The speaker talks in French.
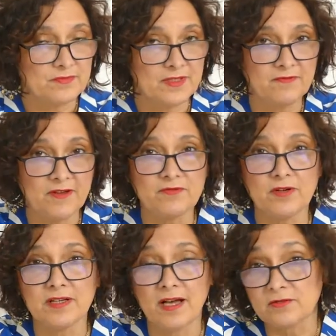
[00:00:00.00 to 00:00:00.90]
il, va vous,
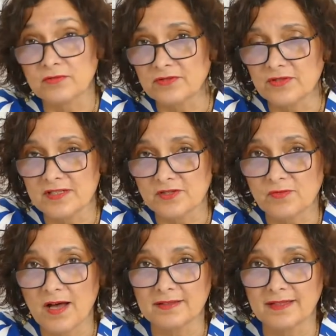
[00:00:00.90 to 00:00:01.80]
raconte
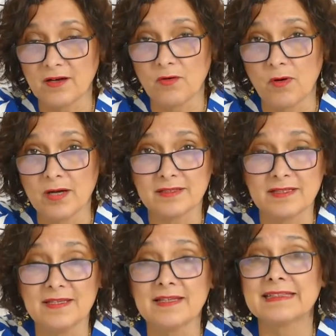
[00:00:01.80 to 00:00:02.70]
l'histoire d'un roi
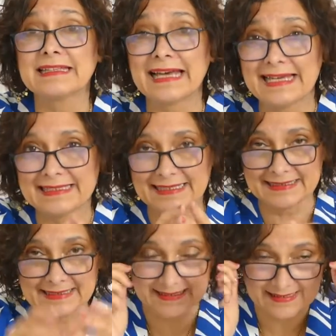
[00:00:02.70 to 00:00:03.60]
qui est très très
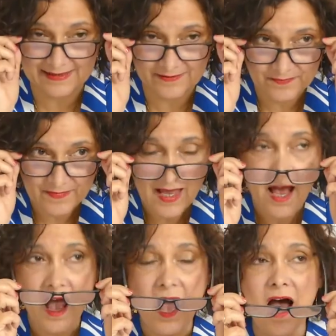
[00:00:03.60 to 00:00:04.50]
triste.
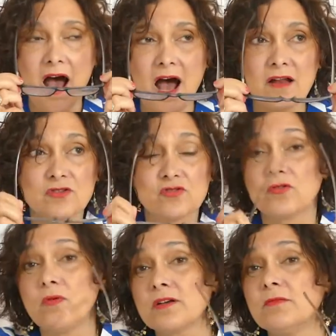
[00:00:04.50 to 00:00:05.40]
Alors ce
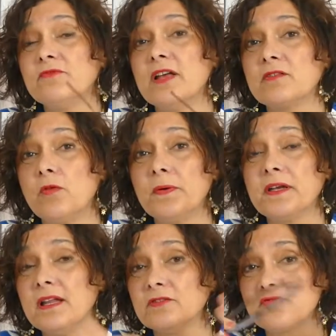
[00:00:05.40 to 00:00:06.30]
roi, comme vous l'avez
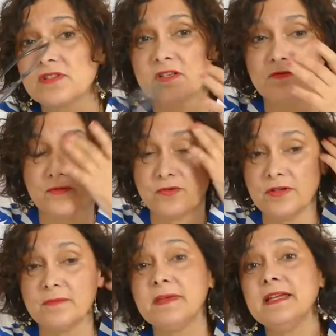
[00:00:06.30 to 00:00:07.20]
compris, il a tout ce qu'il
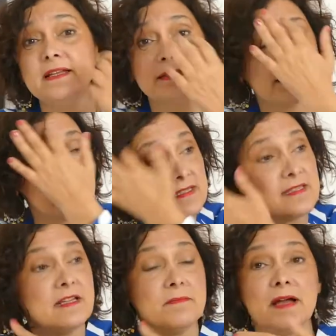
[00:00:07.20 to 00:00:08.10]
veut, mais il est triste,
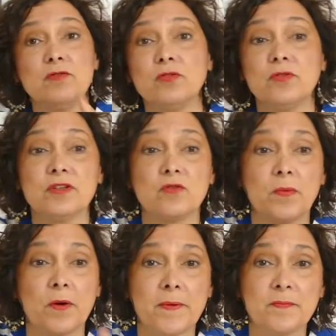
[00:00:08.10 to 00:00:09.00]
il est malheureux, il ne
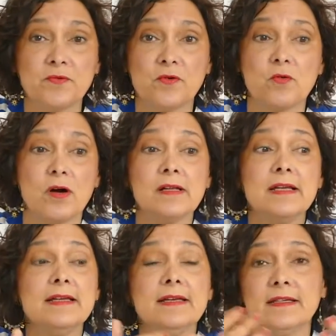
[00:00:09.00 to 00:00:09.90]
comprend pas pourquoi.
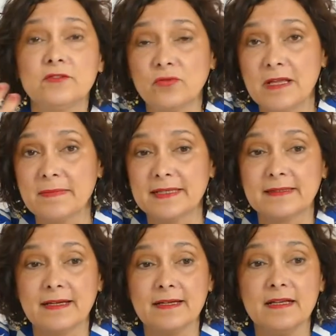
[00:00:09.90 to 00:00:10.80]
Et tous les
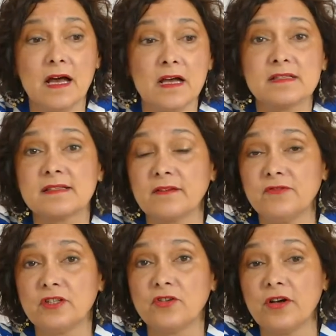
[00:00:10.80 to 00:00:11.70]
matins, il a un
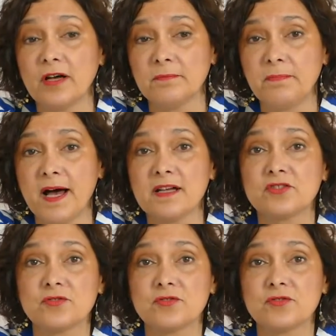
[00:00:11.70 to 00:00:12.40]
serviteur, un page,